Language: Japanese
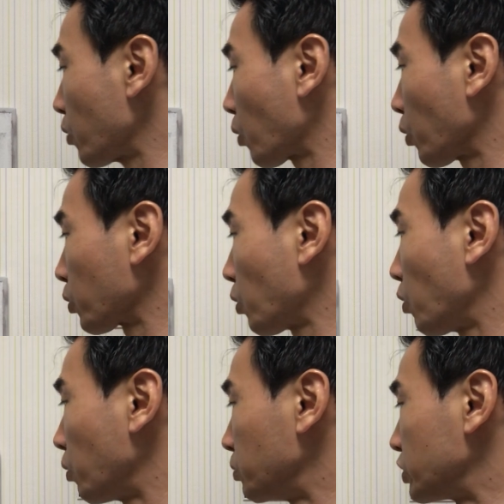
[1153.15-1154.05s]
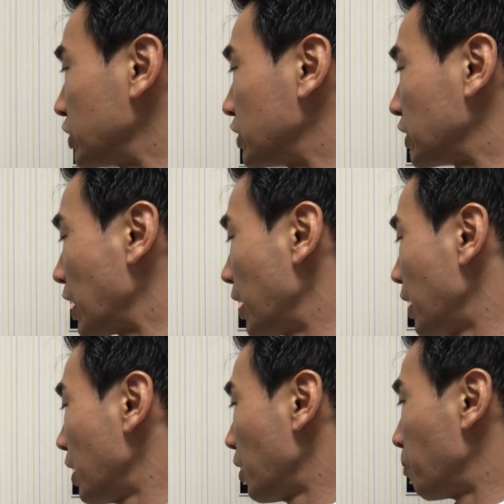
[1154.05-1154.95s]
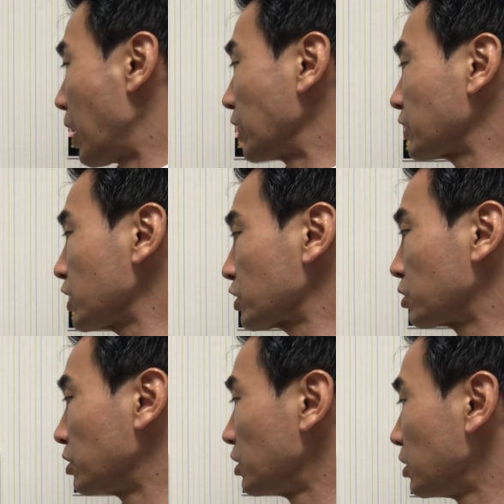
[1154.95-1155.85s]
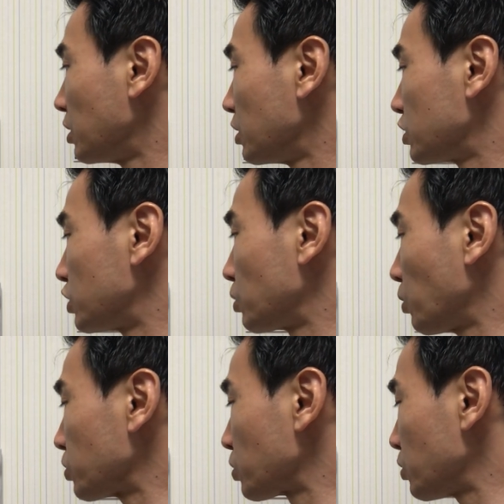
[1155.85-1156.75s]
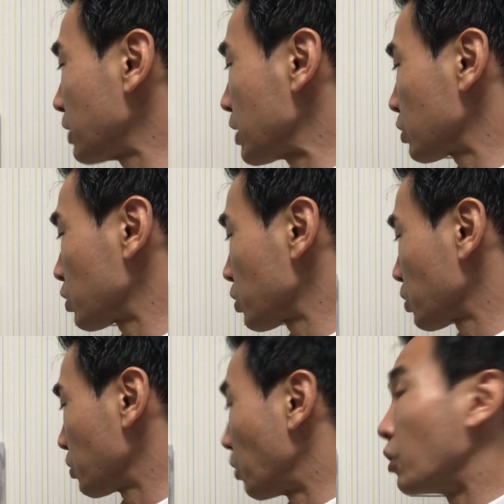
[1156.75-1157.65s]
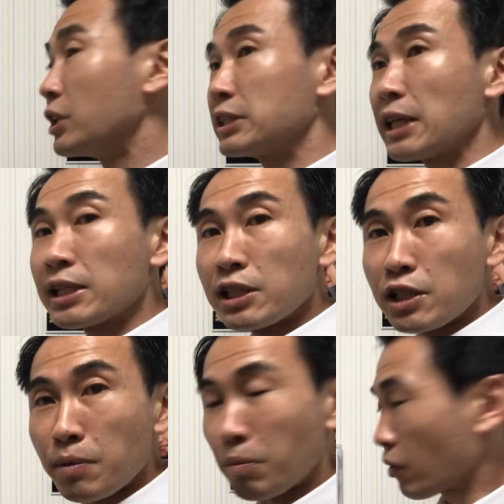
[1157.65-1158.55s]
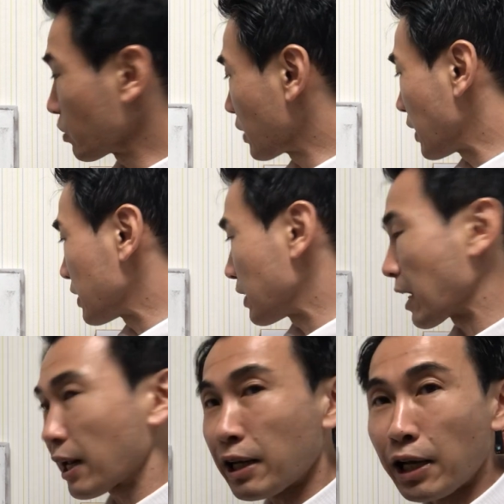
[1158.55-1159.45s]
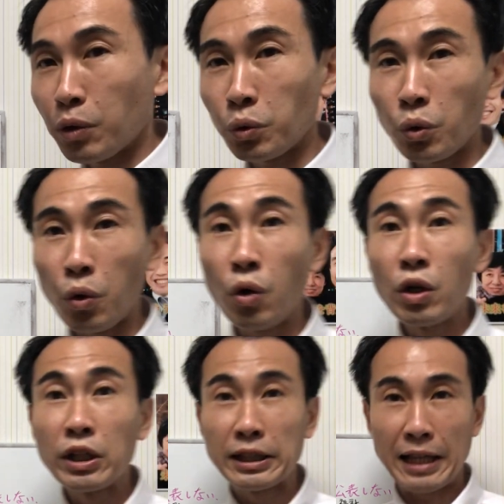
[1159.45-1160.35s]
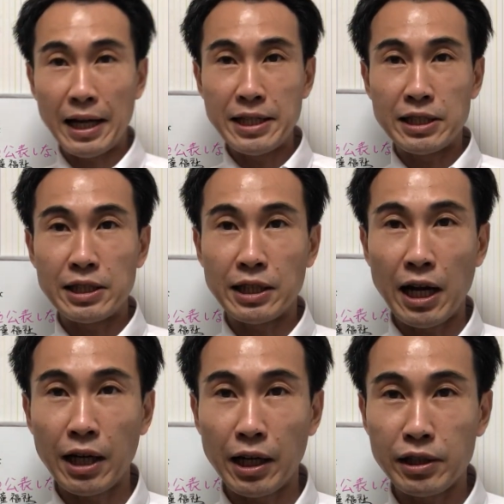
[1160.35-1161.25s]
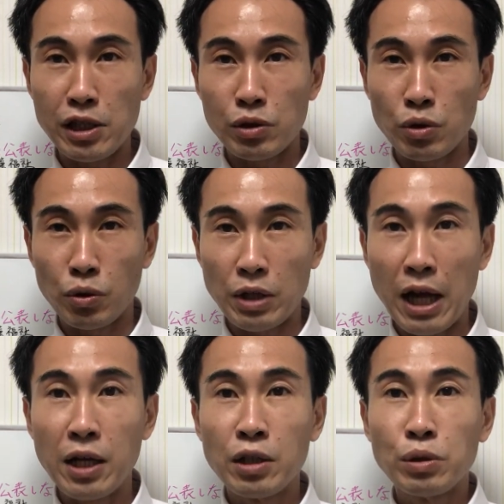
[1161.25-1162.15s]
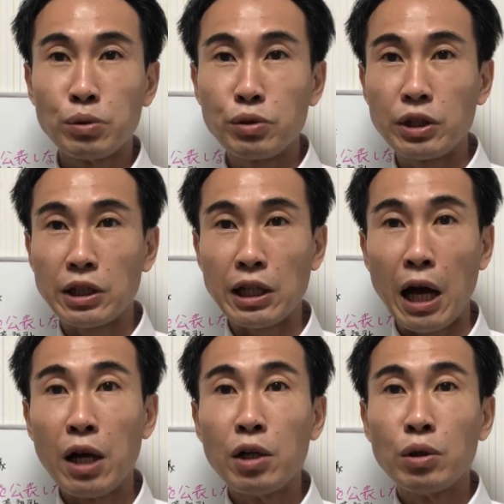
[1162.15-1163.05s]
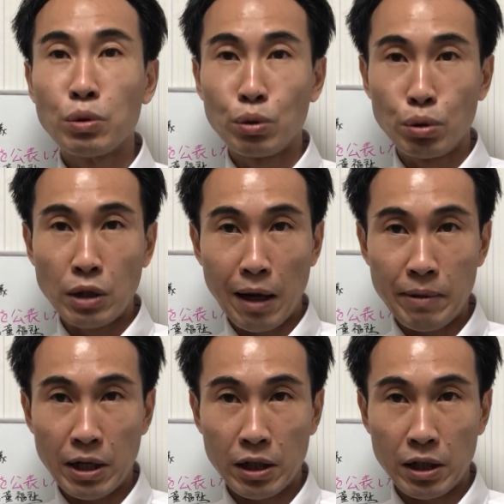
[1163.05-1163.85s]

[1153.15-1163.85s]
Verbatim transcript: のことを無視してまさしく児童相談所所長の責任問題にならないことを第一に考えているような雰囲気が浮かび